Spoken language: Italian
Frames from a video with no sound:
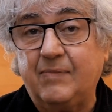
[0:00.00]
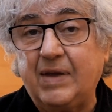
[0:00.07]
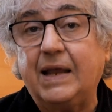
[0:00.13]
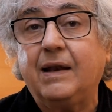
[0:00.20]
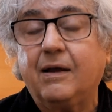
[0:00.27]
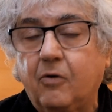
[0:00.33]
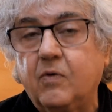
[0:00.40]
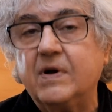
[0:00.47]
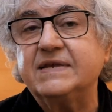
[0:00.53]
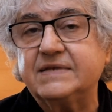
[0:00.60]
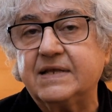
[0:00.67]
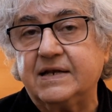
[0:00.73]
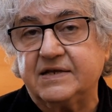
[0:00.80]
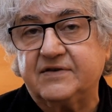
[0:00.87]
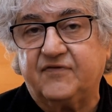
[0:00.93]
Beh,
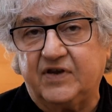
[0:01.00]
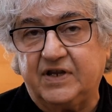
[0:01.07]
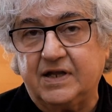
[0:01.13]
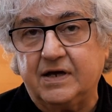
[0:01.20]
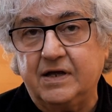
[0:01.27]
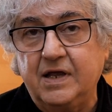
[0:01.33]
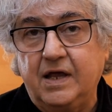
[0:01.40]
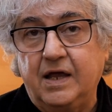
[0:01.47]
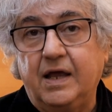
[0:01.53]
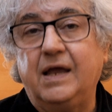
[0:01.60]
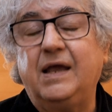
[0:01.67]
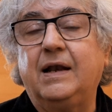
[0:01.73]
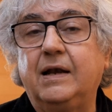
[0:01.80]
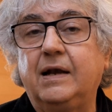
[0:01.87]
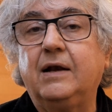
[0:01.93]
questa è la sfida
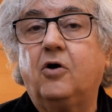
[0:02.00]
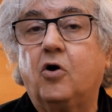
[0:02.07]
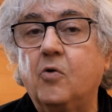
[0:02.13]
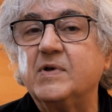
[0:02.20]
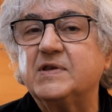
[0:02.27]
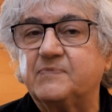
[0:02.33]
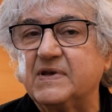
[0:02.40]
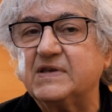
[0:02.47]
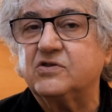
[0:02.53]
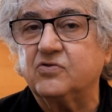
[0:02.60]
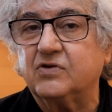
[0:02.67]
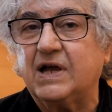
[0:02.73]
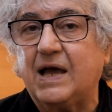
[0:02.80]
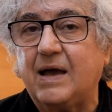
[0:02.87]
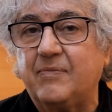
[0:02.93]
e come
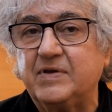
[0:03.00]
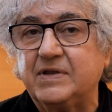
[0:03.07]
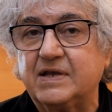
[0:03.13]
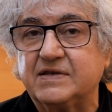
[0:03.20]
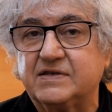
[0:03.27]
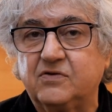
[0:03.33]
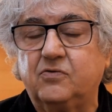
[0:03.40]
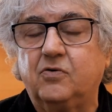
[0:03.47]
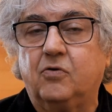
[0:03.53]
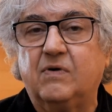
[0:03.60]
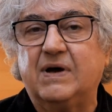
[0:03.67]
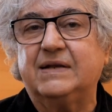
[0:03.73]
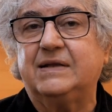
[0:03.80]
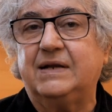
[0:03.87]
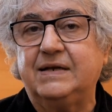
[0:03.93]
spesso capita, se uno
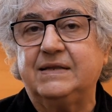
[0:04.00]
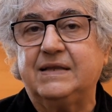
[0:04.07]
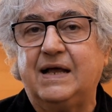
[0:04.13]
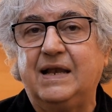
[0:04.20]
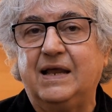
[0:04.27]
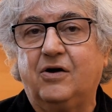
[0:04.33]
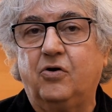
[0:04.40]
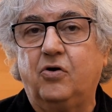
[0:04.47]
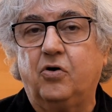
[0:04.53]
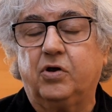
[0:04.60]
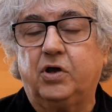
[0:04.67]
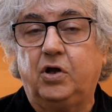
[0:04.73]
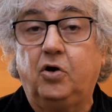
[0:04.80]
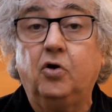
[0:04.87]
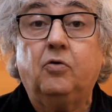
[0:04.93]
guarda l'Italia con
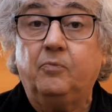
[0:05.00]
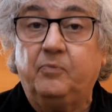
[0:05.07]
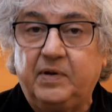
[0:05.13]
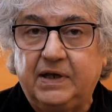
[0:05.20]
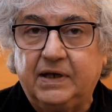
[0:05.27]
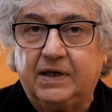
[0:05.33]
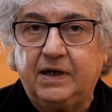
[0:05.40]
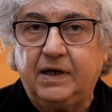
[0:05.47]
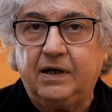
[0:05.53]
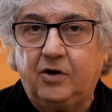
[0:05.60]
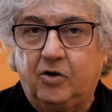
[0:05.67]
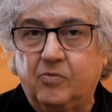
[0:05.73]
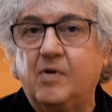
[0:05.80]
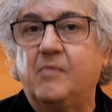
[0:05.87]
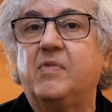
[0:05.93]
occhi non pigri,
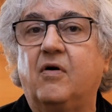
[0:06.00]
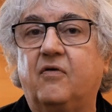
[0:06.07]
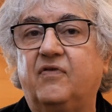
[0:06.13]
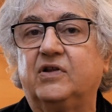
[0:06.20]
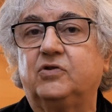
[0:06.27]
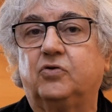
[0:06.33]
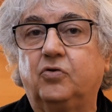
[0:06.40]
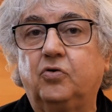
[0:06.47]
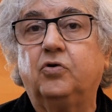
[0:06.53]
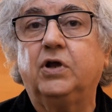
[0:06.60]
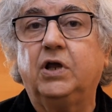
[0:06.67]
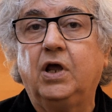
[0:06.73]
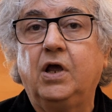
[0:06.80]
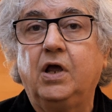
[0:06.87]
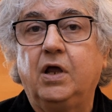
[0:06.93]
come abbiamo fatto
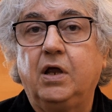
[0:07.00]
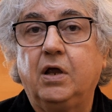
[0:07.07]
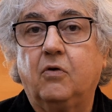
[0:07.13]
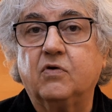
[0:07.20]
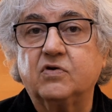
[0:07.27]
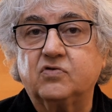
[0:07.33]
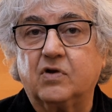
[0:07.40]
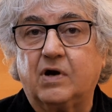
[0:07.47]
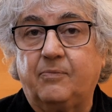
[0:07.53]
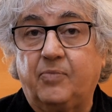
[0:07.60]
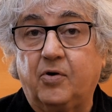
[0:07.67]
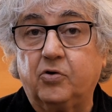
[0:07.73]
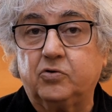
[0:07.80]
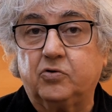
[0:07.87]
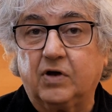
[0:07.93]
noi in questo
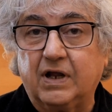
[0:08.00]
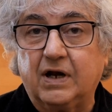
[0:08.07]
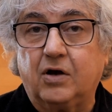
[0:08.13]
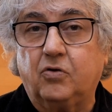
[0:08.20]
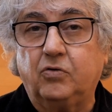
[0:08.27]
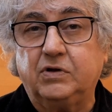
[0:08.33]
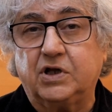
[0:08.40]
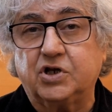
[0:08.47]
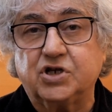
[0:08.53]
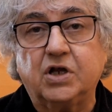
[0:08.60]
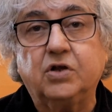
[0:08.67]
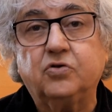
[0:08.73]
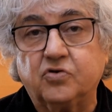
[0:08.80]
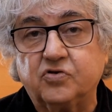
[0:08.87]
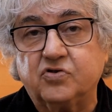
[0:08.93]
rapporto che racconta
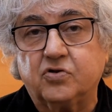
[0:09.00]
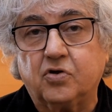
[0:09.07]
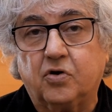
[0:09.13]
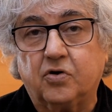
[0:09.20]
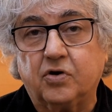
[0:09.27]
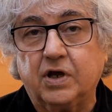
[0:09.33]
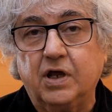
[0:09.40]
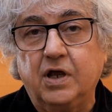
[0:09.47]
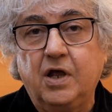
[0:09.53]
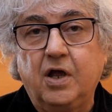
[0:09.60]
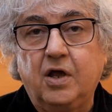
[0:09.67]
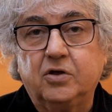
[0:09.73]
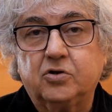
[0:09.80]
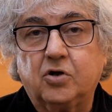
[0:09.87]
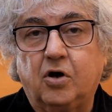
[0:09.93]
100 storie,
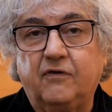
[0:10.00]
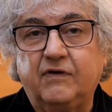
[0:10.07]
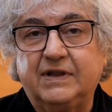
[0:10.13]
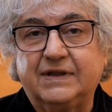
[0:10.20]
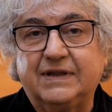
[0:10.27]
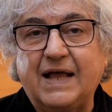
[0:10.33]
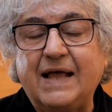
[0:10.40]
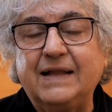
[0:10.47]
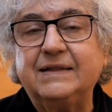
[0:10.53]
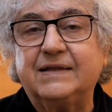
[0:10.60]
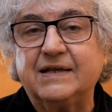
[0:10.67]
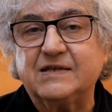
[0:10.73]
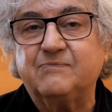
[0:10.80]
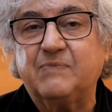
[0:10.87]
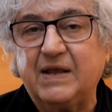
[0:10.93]
trovi
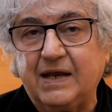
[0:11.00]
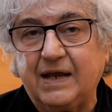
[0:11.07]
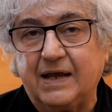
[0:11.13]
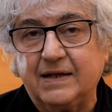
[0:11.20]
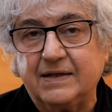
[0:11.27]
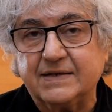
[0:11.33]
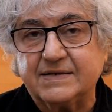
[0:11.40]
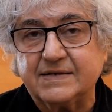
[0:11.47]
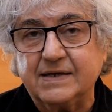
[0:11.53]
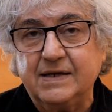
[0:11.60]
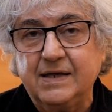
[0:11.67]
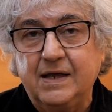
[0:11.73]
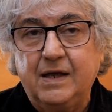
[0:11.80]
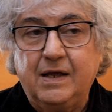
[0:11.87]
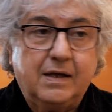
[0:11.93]
tante esperienze
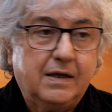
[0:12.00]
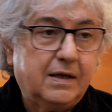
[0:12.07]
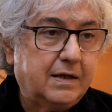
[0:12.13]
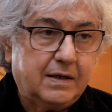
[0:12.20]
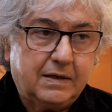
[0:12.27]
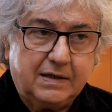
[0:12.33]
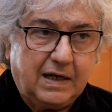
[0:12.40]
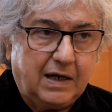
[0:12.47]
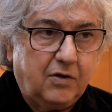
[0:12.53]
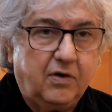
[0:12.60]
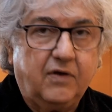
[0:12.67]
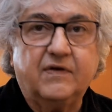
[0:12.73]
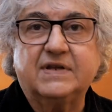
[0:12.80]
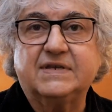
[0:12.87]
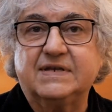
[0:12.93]
eh, nelle
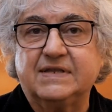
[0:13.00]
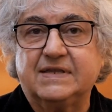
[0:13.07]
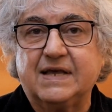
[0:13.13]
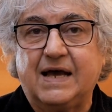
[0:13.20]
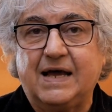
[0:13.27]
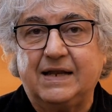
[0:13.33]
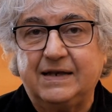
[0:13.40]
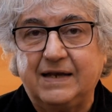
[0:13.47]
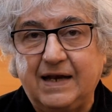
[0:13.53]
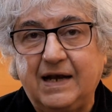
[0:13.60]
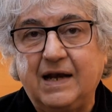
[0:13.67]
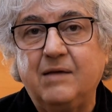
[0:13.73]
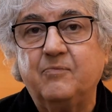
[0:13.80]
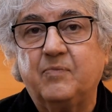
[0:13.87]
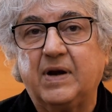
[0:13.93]
università,
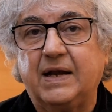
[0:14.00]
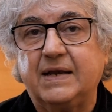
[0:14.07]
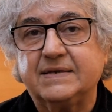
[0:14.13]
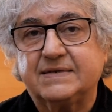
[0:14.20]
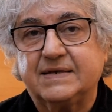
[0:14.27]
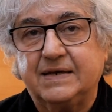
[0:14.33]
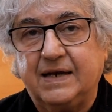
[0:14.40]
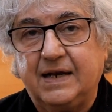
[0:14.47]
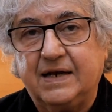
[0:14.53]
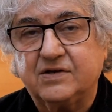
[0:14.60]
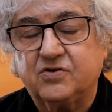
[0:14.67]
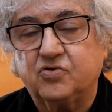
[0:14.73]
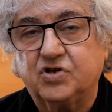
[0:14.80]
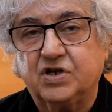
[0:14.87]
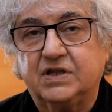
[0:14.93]
nelle imprese, nella
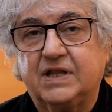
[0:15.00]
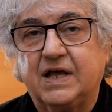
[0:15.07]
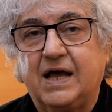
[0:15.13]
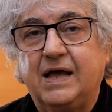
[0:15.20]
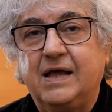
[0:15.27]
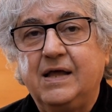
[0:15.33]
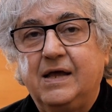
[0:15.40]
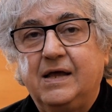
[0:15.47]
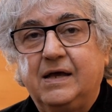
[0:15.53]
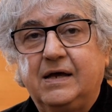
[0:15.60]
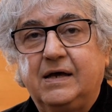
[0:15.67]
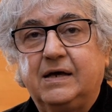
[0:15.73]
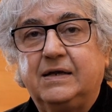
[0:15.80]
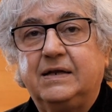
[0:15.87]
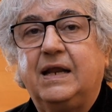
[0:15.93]
società,
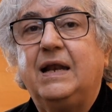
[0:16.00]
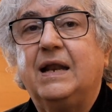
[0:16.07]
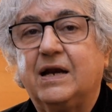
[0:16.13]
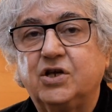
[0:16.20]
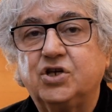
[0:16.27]
eh, nella